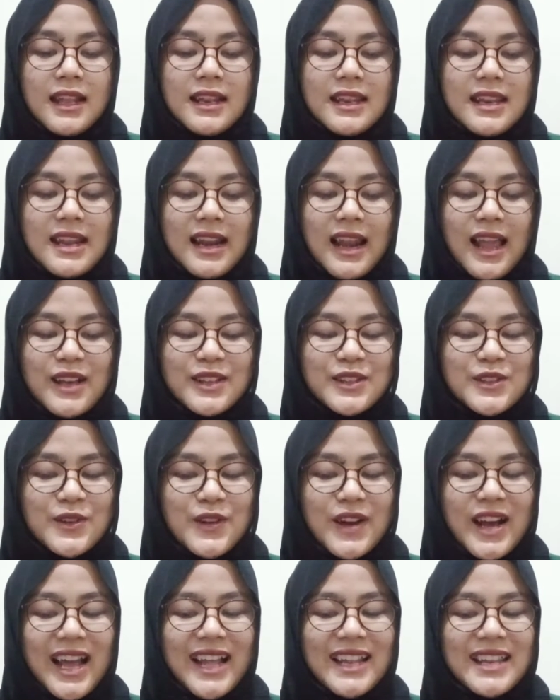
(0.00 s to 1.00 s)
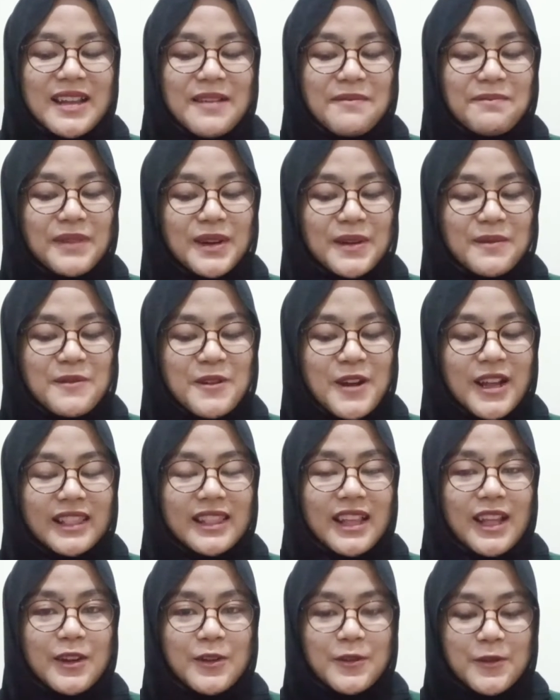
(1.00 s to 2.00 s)
dilangsungkannya
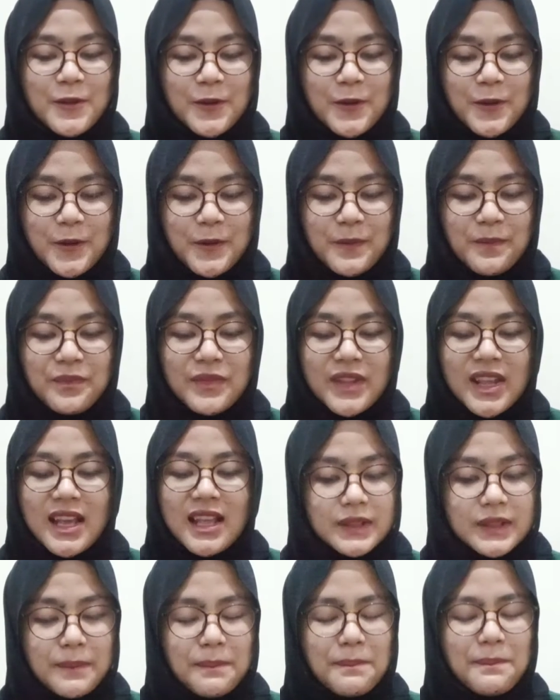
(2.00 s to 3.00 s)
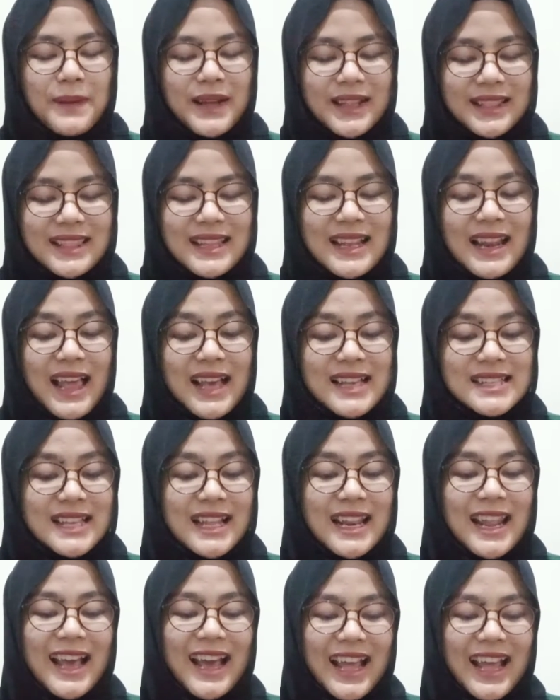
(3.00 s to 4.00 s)
perbuatan hukum, tempat
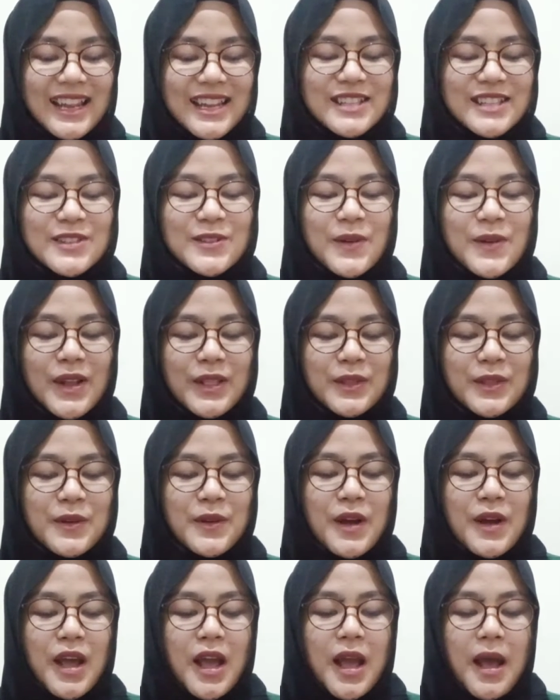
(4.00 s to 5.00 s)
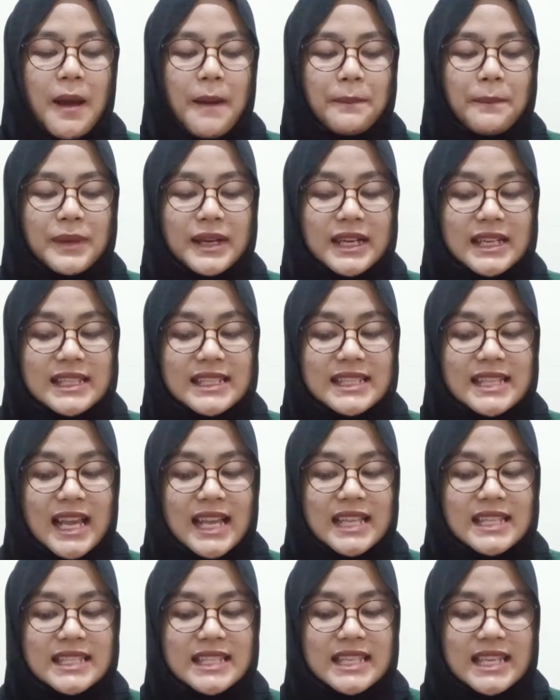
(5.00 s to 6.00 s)
dilaksanakannya suatu
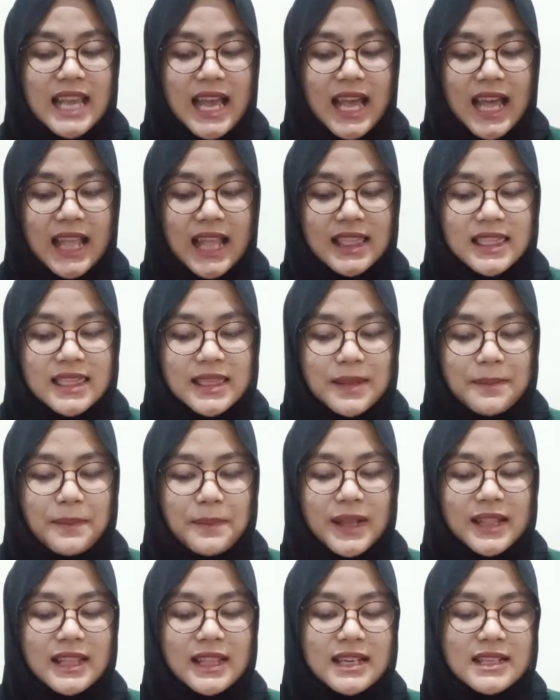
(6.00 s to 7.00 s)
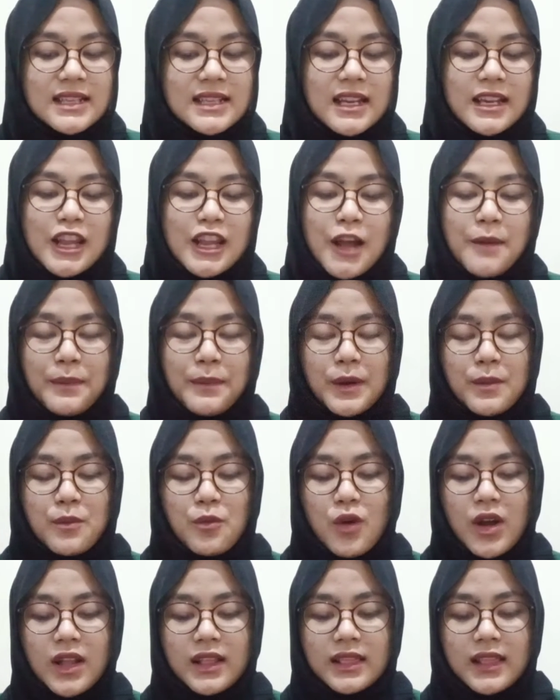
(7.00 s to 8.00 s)
perjanjian, tempat terjadinya
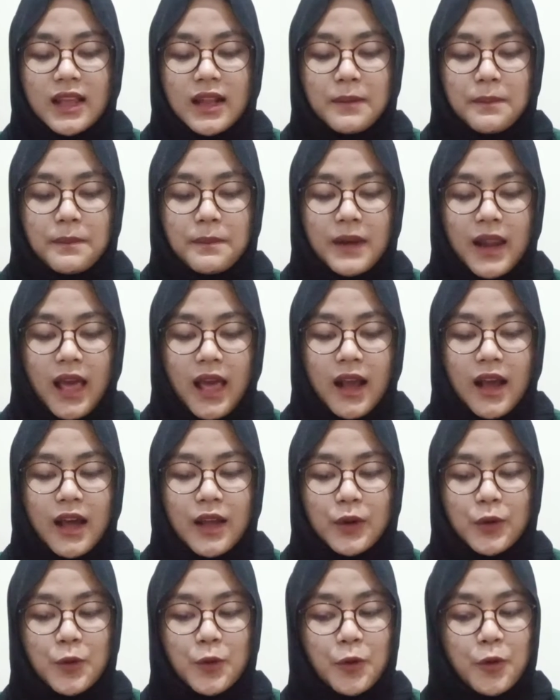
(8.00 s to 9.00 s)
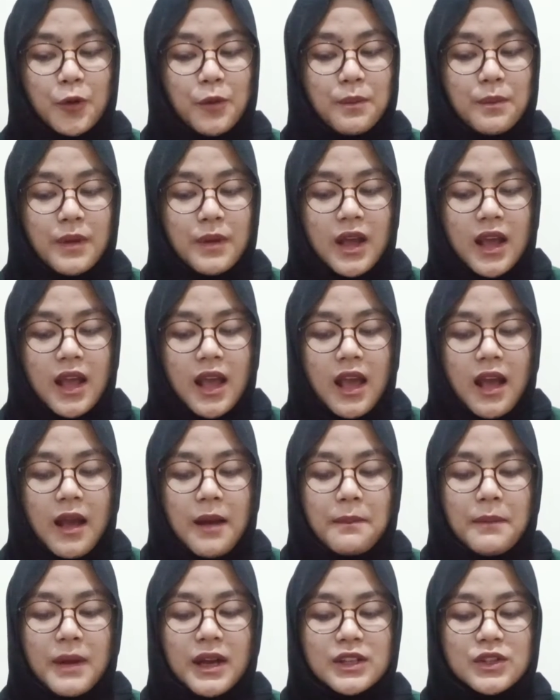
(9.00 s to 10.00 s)
perbuatan melanggar hukum,
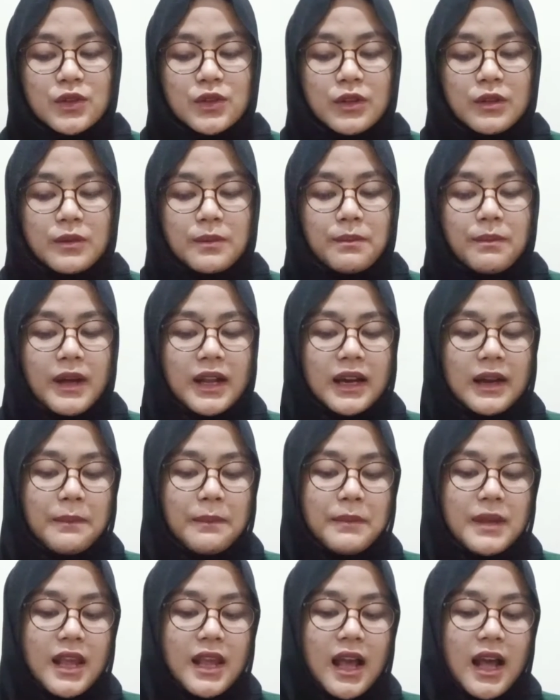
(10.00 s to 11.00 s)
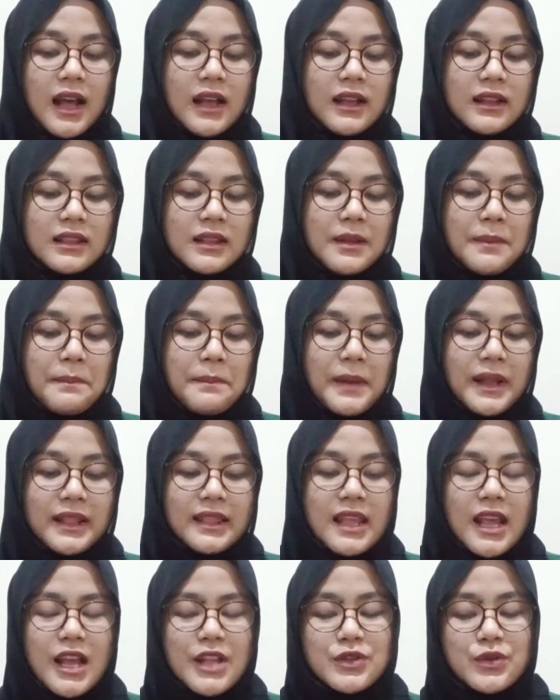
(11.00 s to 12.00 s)
maksud para pihak, tempat
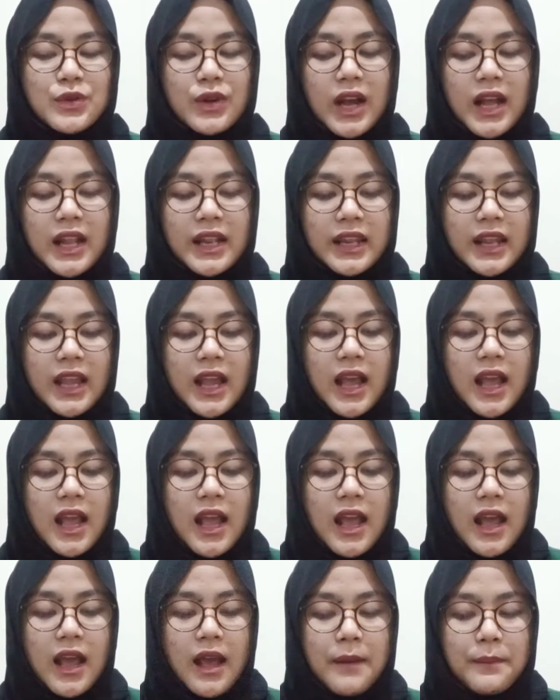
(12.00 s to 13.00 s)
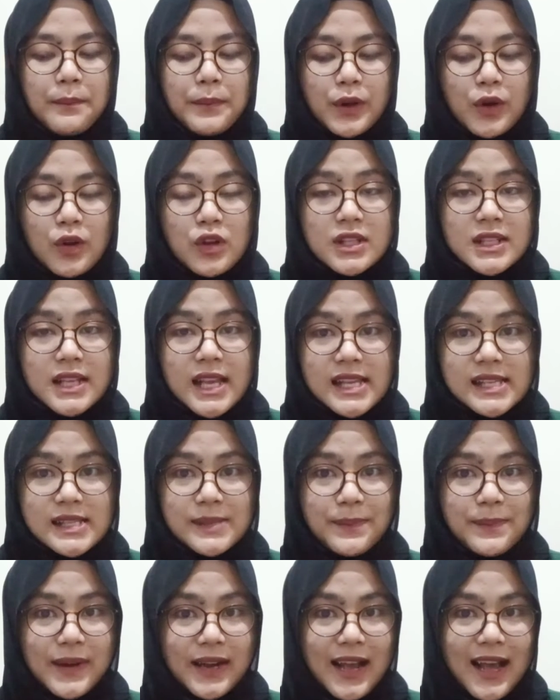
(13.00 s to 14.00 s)
diajukannya proses
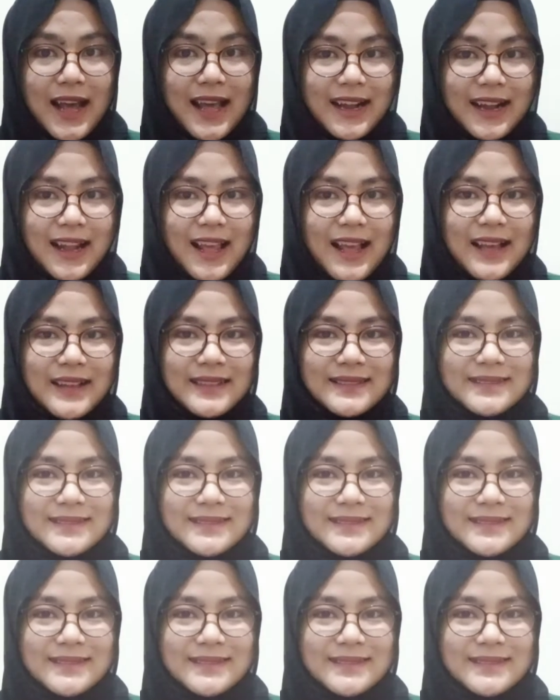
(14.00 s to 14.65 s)
perkara.